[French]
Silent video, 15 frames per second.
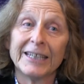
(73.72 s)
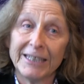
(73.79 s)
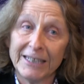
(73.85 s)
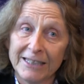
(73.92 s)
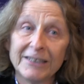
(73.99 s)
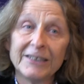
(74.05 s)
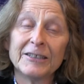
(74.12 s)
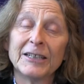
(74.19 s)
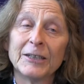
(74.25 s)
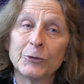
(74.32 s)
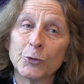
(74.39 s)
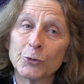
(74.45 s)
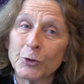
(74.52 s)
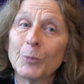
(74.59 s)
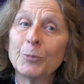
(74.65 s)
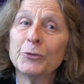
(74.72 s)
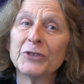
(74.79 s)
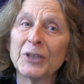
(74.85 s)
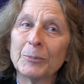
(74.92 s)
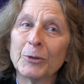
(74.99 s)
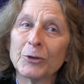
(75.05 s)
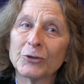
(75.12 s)
il est d'autant
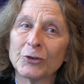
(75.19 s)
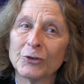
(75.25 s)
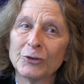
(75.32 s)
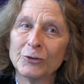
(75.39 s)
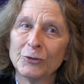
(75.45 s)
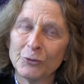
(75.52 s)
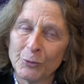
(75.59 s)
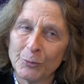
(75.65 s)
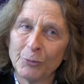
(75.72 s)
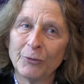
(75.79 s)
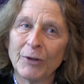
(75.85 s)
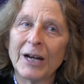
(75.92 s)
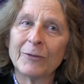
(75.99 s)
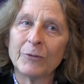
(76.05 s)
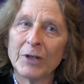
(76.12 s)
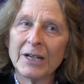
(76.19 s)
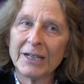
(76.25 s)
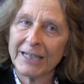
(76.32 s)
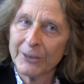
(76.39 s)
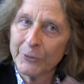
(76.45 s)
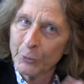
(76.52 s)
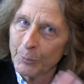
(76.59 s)
plus important de pouvoir
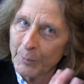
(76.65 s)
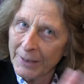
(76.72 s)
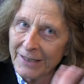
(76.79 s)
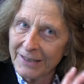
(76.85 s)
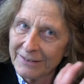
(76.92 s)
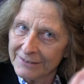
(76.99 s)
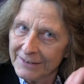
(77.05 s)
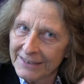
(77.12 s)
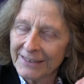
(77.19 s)
avoir quelque part